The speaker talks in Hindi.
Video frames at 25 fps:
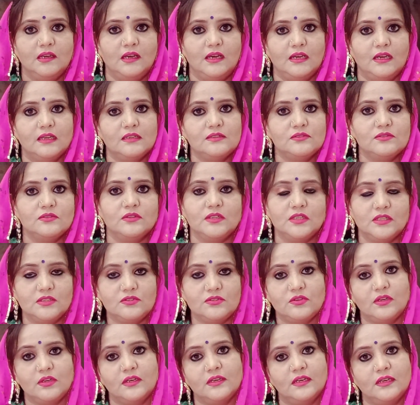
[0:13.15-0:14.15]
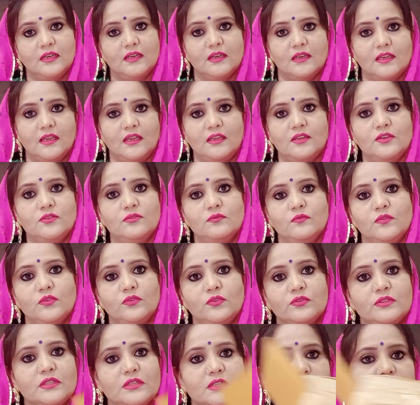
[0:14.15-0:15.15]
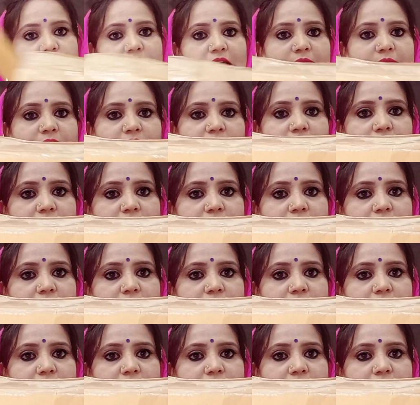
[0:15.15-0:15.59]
आज जो ये ज्वेलरी लेके आई हूँ वो कुछ इस टाइप